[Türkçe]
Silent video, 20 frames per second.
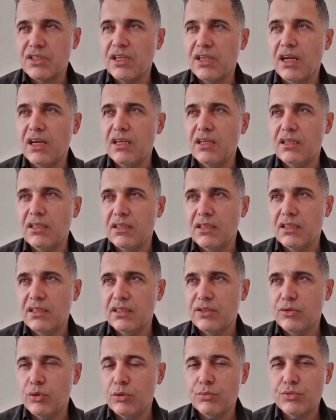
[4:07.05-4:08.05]
Karlılığı da
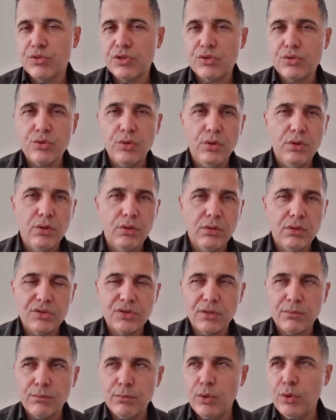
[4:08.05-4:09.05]
iyi olmayacak. Şöyle
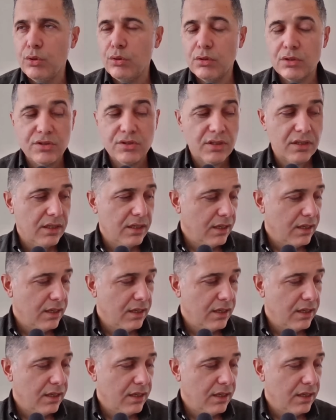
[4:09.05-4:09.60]
olacak, böyle olacak.